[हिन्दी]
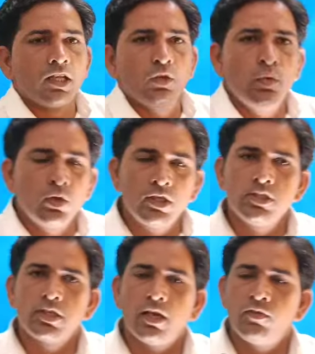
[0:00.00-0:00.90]
धातु की
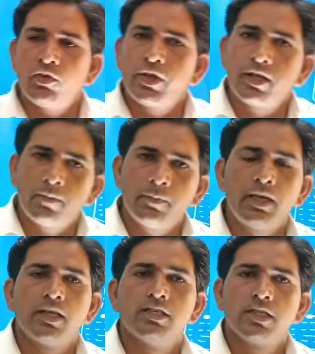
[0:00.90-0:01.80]
सल्फ्यूरिक अम्ल
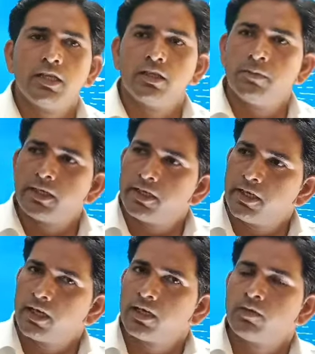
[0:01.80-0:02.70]
के साथ
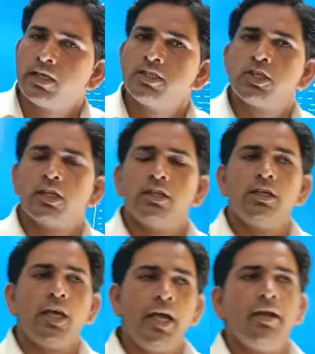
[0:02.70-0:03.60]
अभिक्रिया करवाई
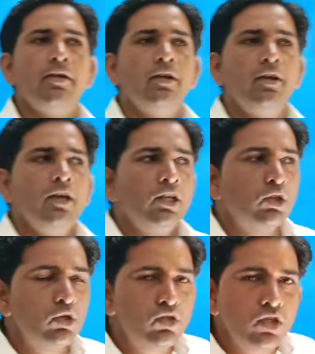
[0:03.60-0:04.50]
जाती है
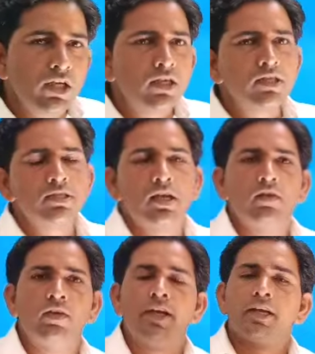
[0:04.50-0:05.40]
तो जिंक
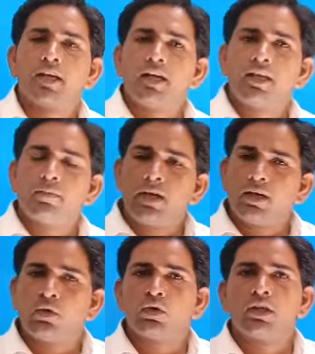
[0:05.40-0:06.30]
सल्फेट का
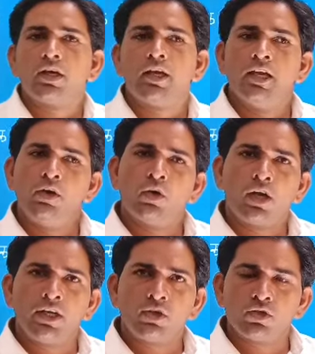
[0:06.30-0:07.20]
निर्माण होता है और
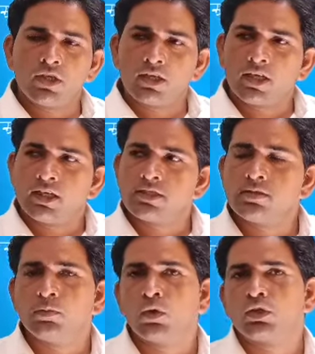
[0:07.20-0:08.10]
हाइड्रोजन गैस
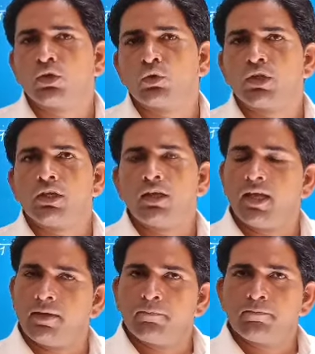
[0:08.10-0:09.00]
मुक्त होती
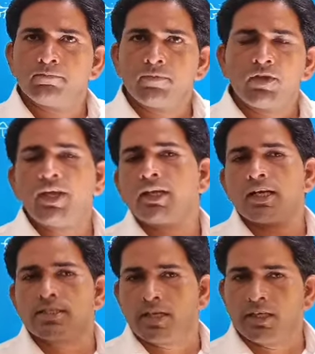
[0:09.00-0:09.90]
है एक
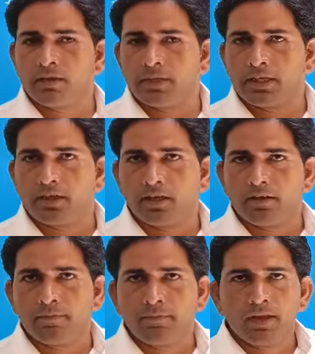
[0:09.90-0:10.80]
रासायनिक अभिक्रिया है